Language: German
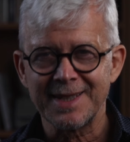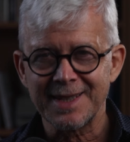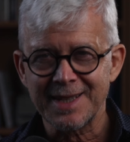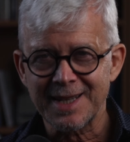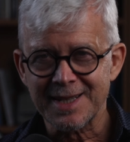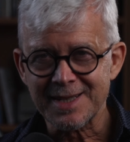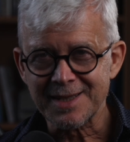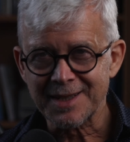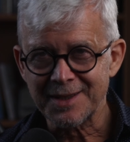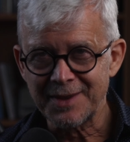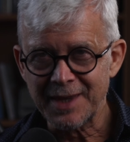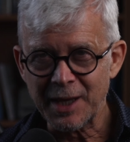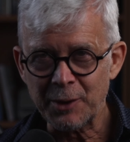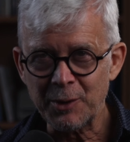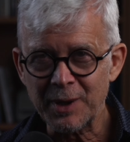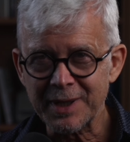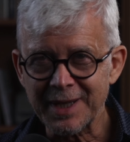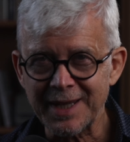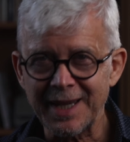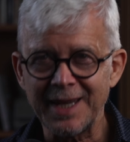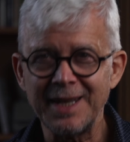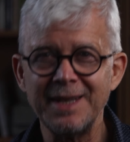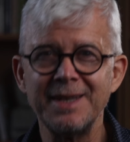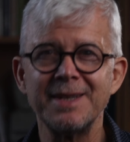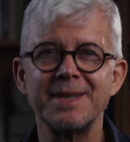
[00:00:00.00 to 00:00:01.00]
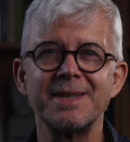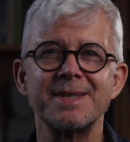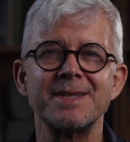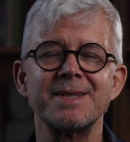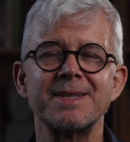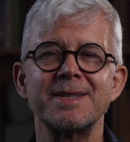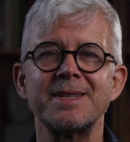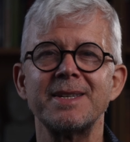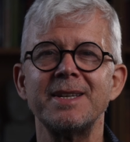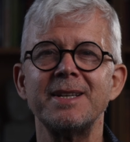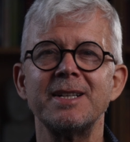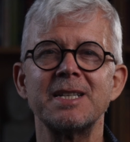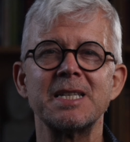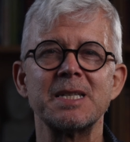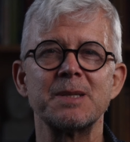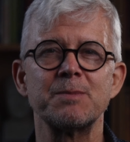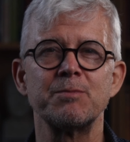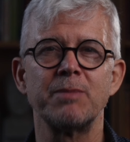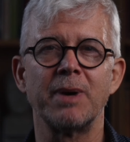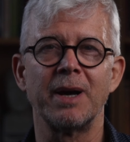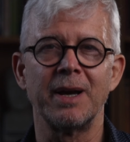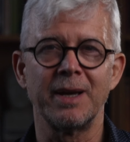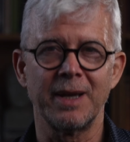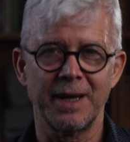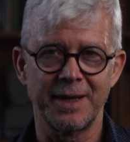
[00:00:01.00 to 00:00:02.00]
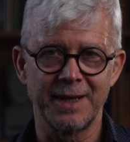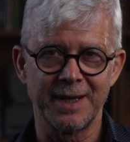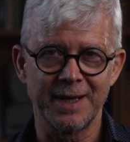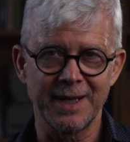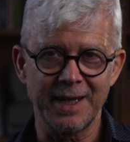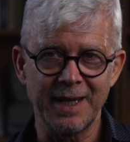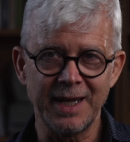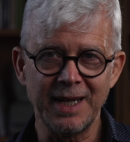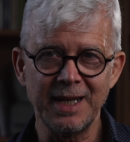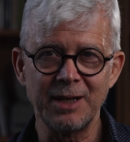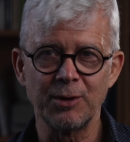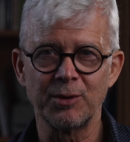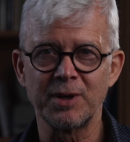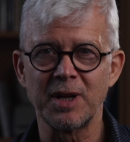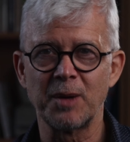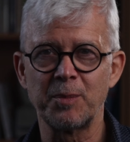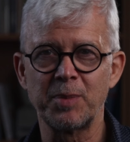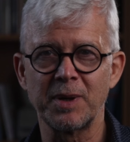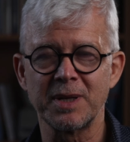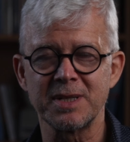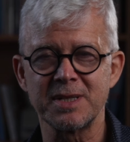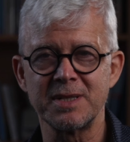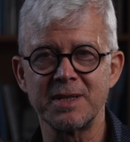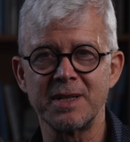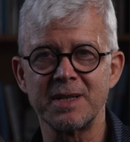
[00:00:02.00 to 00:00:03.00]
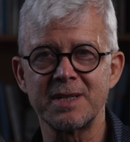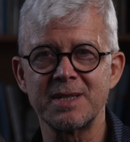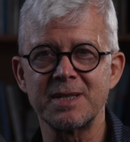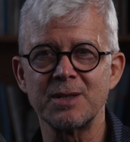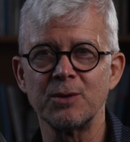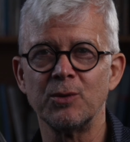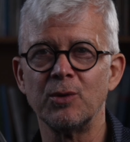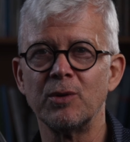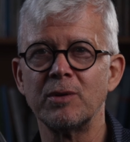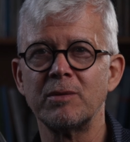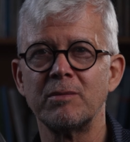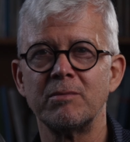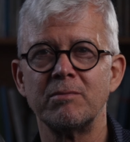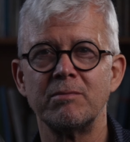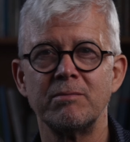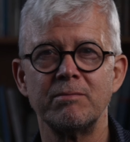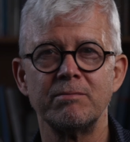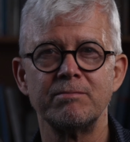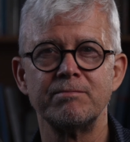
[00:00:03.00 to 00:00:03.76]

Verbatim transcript: Das genaue Kennen des Ziels bei einer Rede oder Präsentation